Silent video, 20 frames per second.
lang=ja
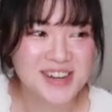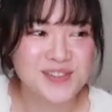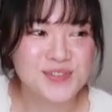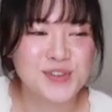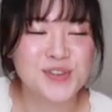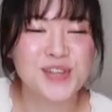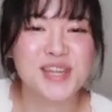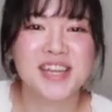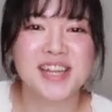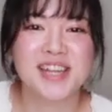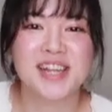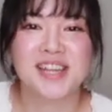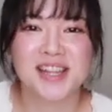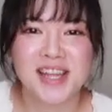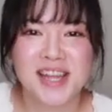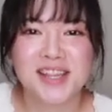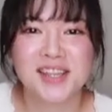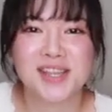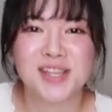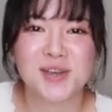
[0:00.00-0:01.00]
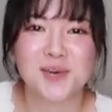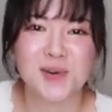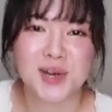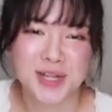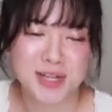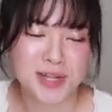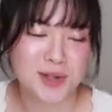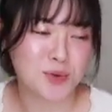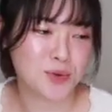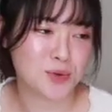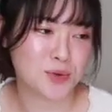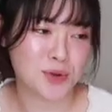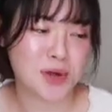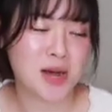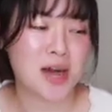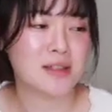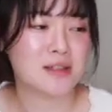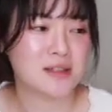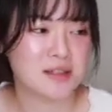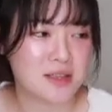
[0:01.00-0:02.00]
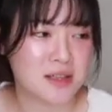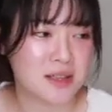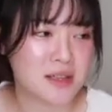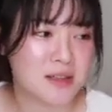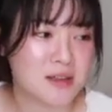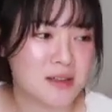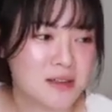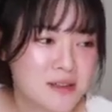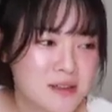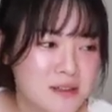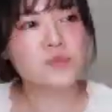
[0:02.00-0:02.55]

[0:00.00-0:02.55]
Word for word: 雰囲気だねって言われたことがあって、